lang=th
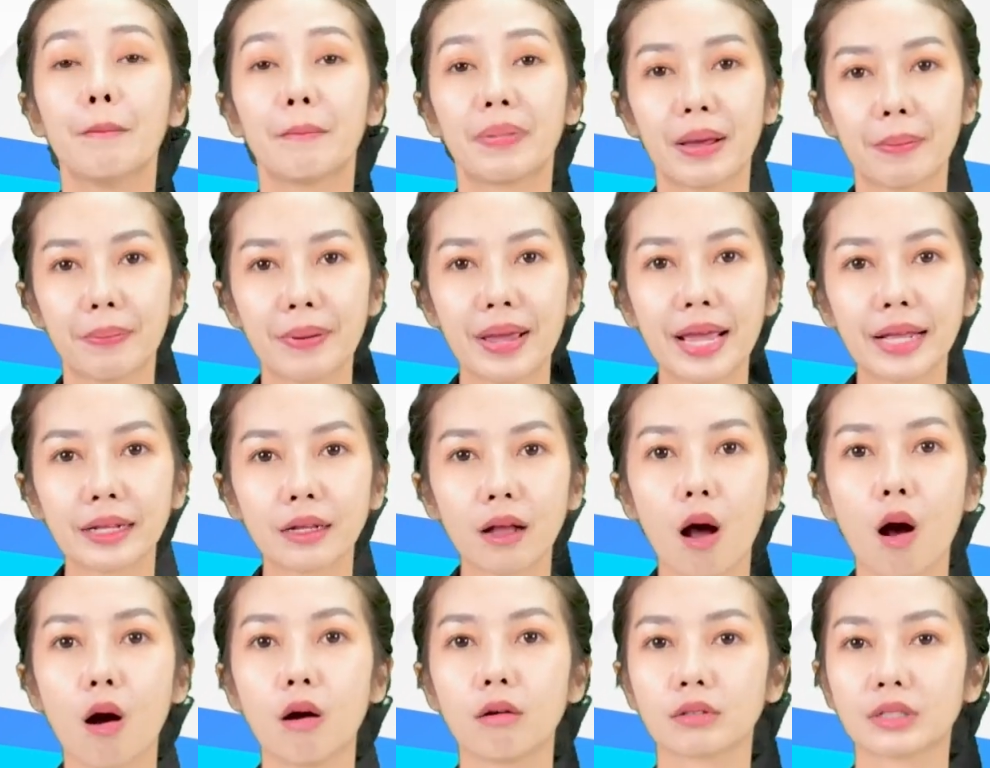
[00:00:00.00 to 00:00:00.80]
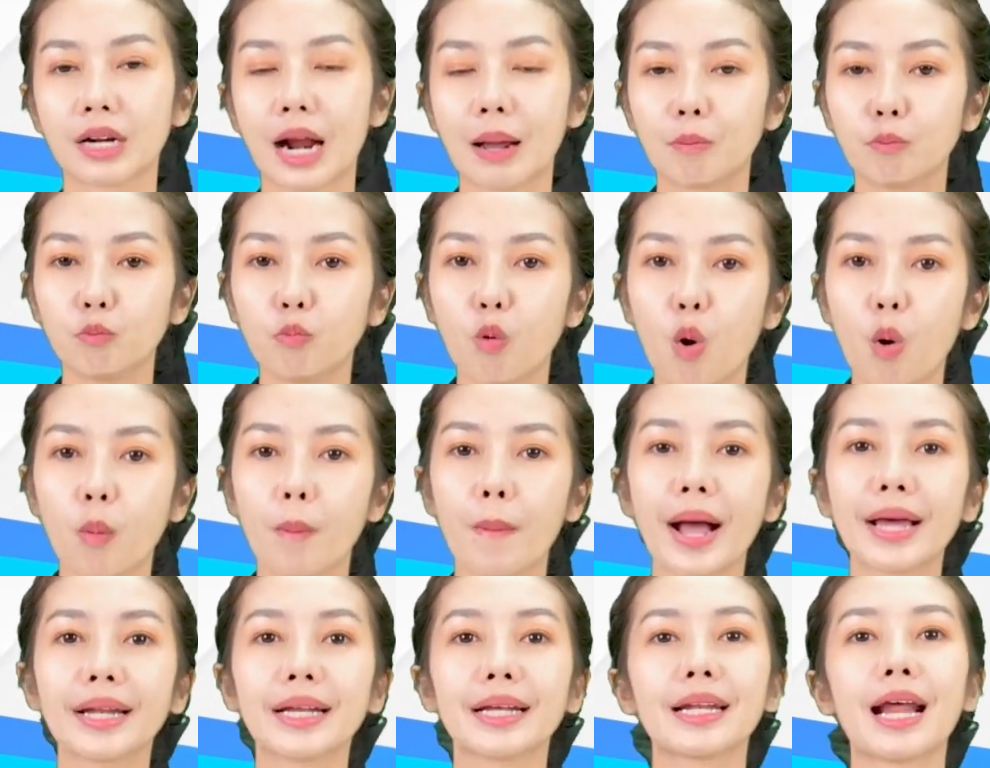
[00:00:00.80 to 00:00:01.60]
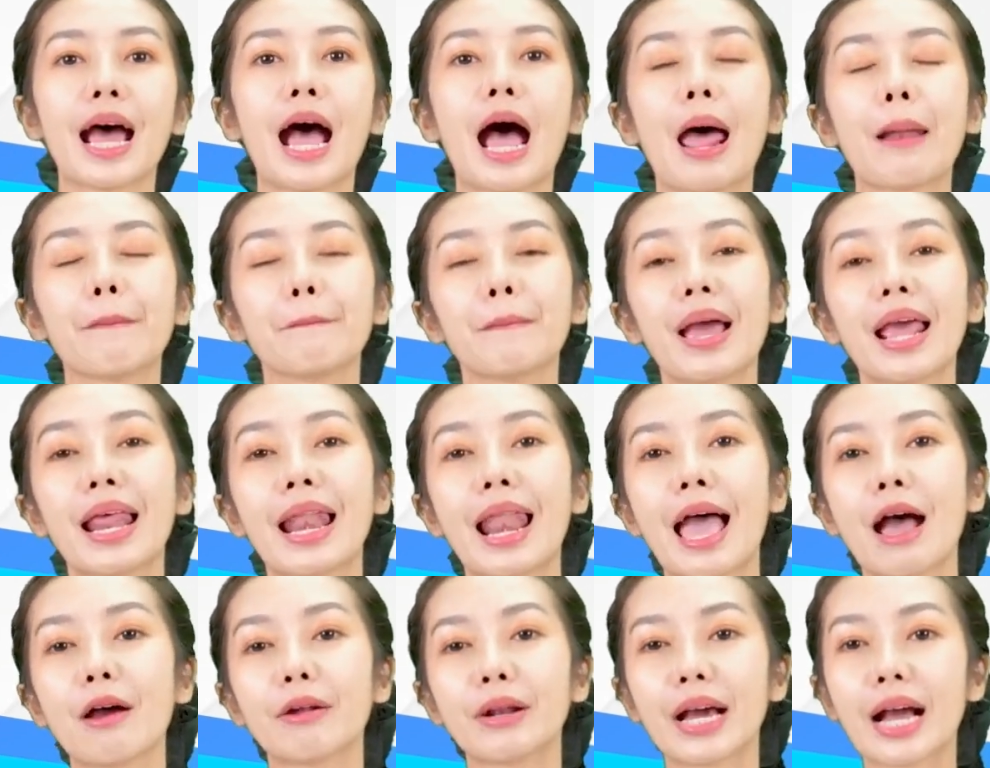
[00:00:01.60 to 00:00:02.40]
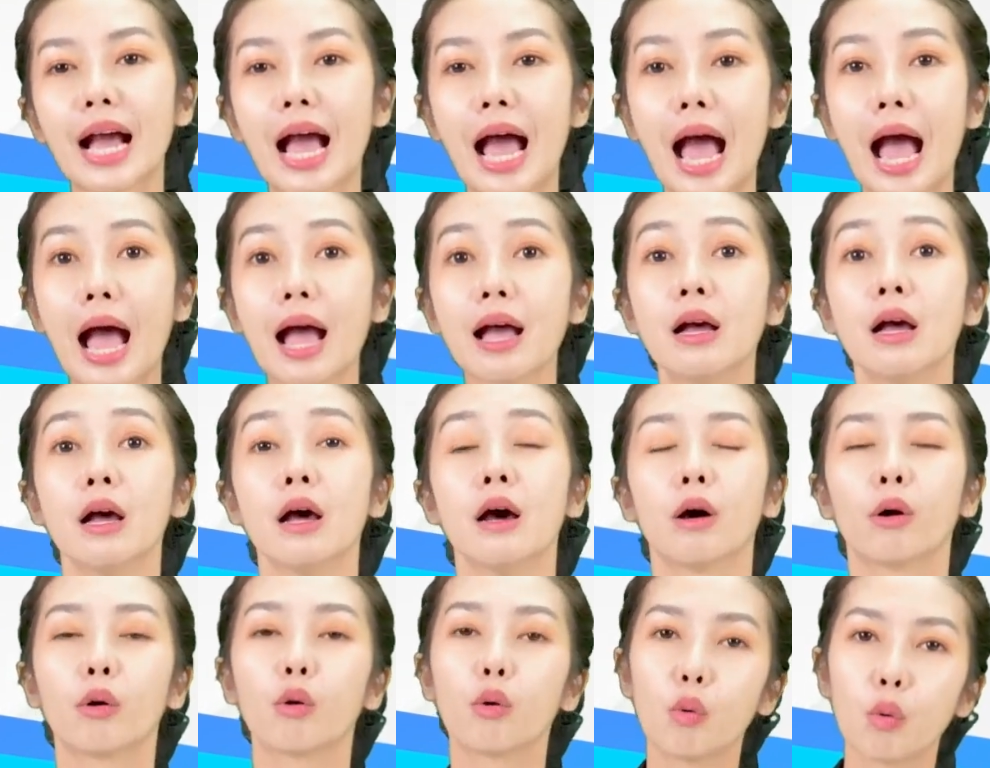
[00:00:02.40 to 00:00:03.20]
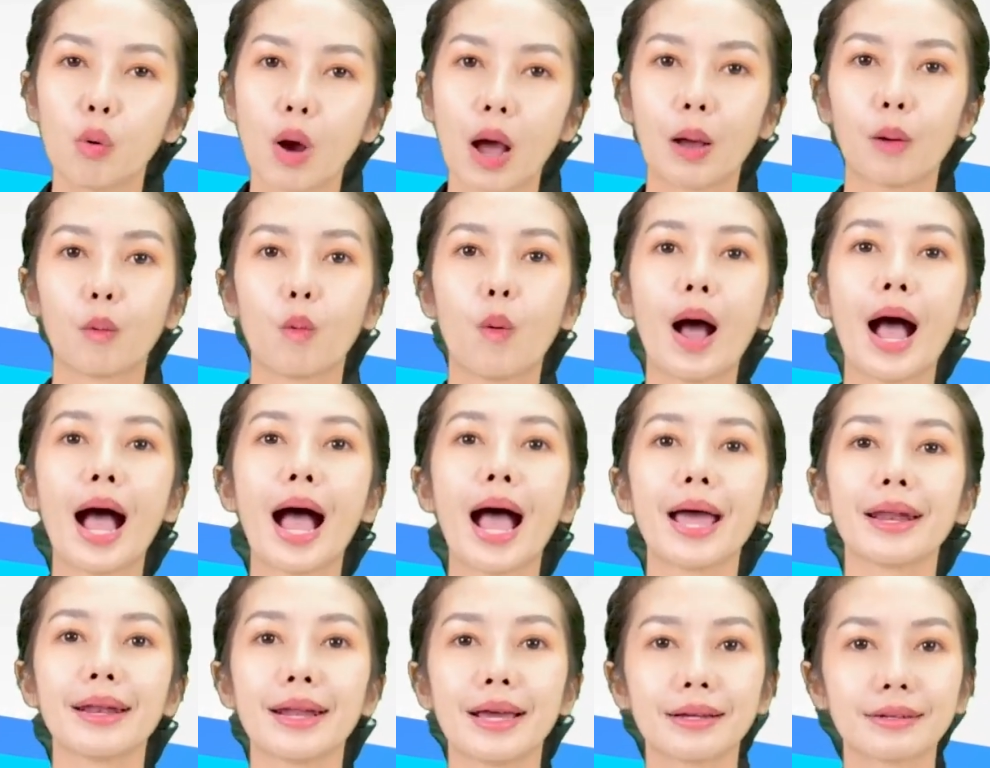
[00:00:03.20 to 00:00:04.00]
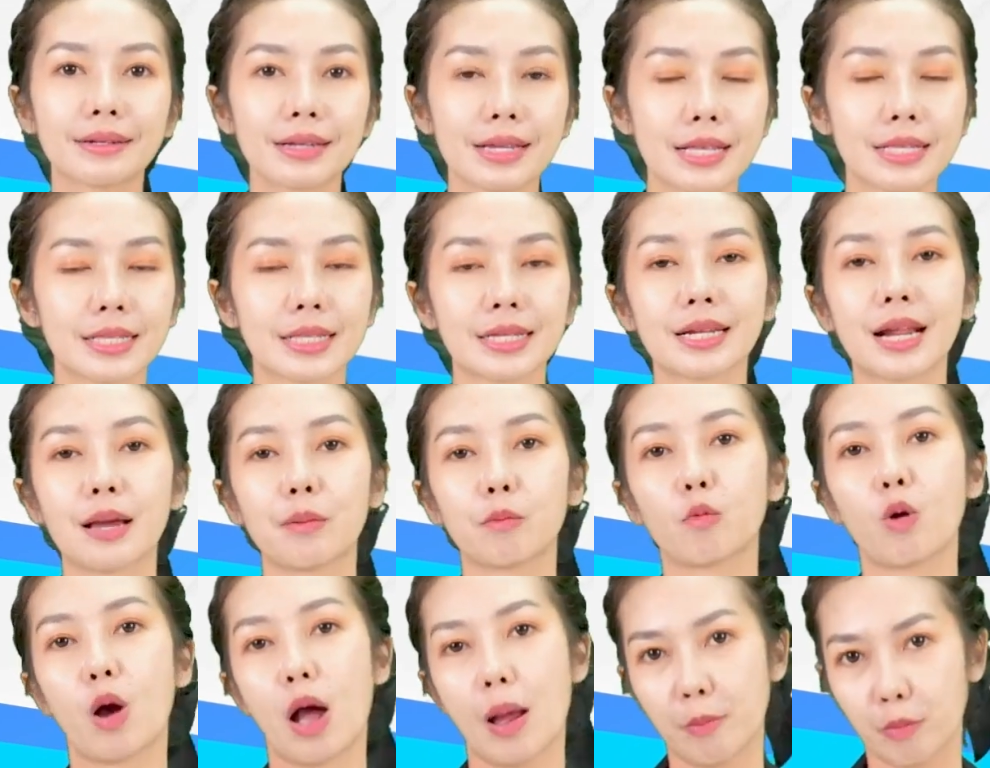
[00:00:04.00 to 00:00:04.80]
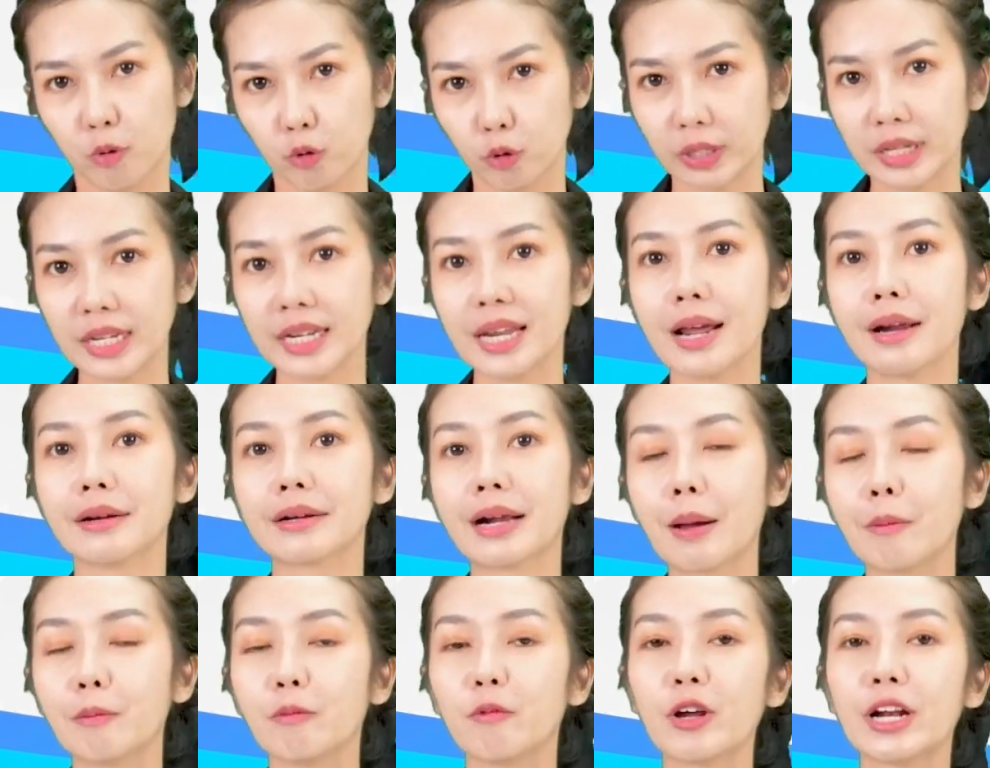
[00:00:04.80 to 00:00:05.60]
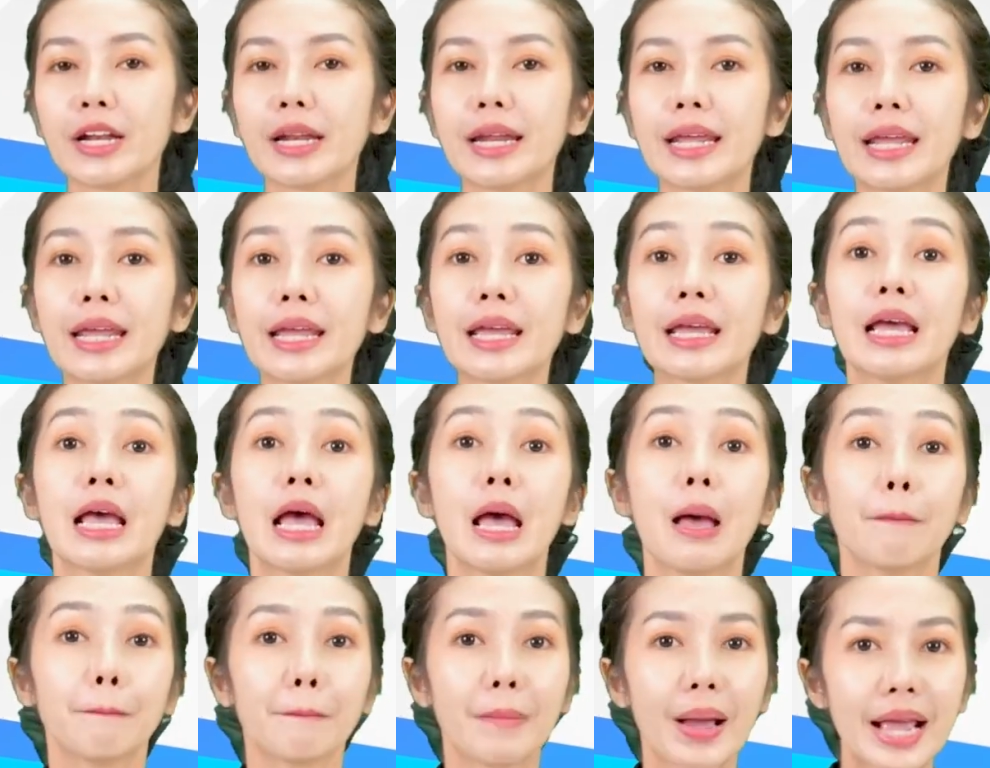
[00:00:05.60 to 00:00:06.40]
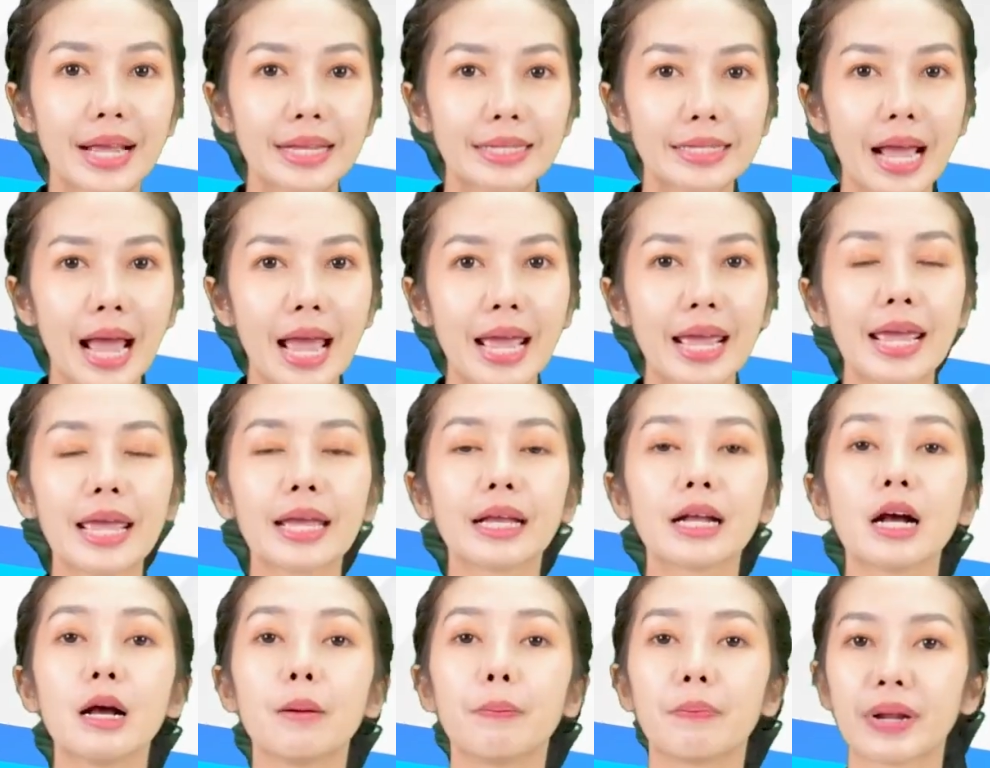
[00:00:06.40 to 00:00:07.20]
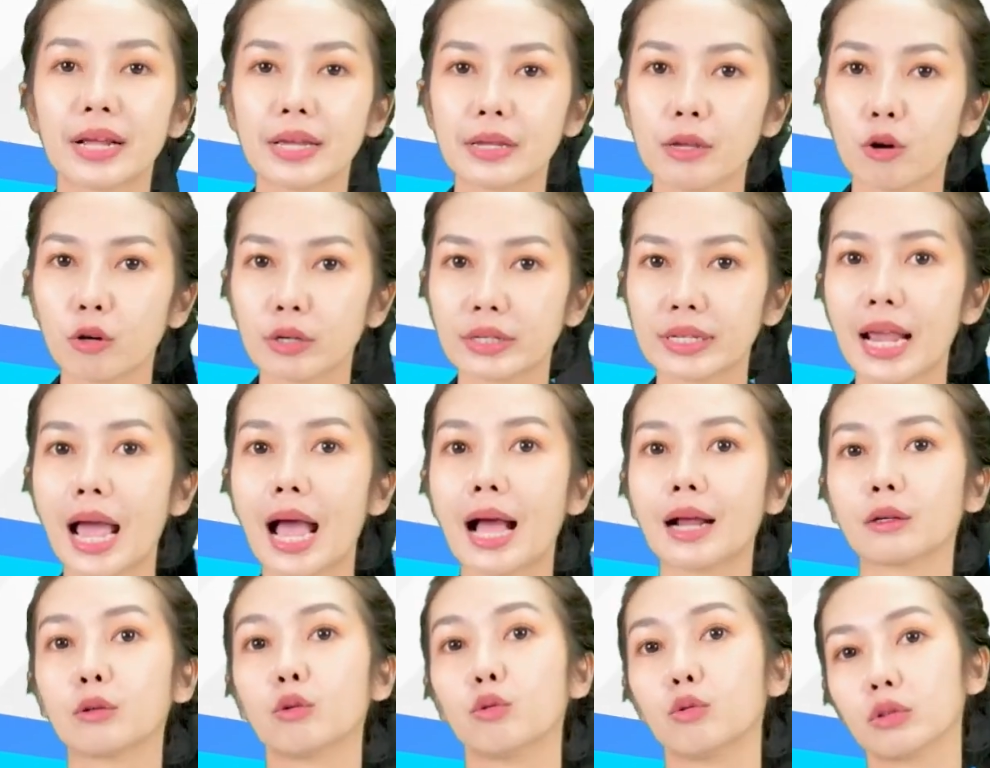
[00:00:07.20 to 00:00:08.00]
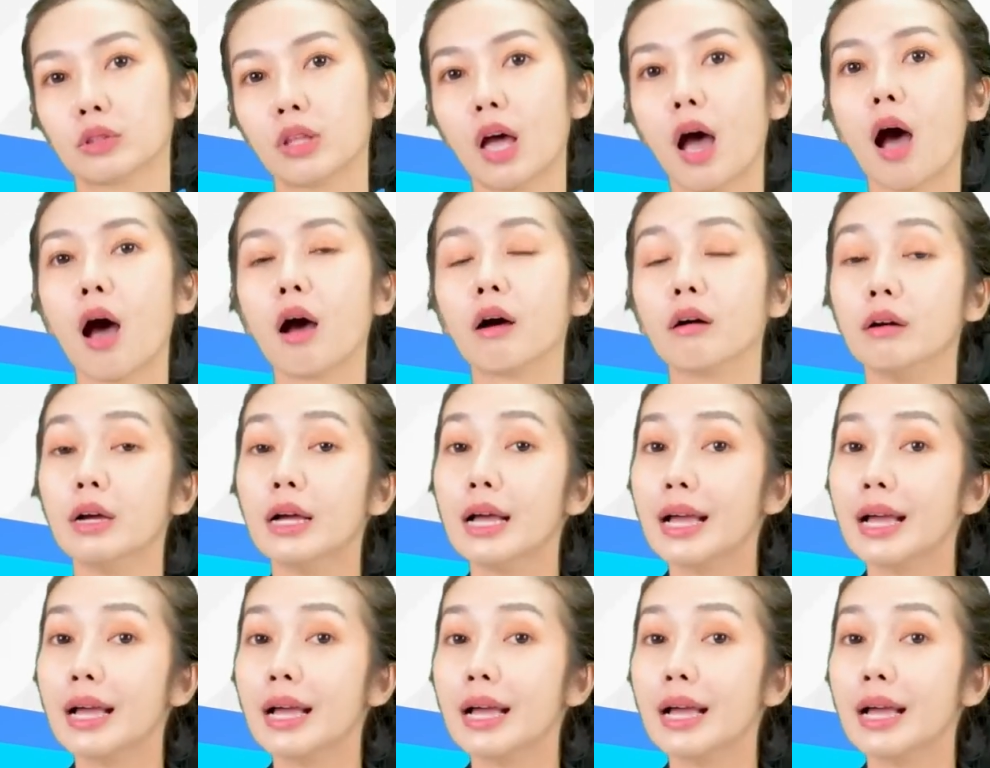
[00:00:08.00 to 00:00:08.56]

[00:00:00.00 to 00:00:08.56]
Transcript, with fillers: ประเภทของรำวงมาตรฐานไปแล้วนะคะครูหวังว่านักเรียนจะนำความรู้ที่ได้รับวันนี้ไปใช้ให้เกิดประโยชน์อย่างถูกต้อง